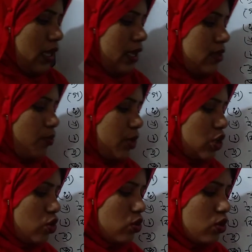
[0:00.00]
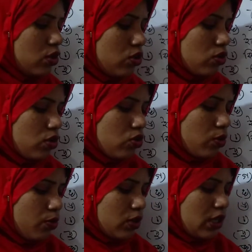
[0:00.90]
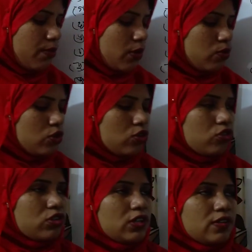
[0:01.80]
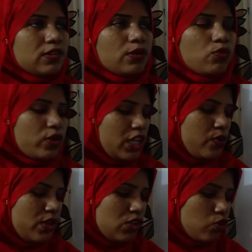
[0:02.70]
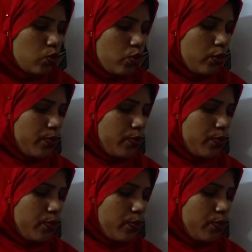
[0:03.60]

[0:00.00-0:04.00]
এই যে বিশ্ব ঐতিহ্য অঞ্চল বলতে আমরা বুঝি হচ্ছে যেমন ইউনেস্কো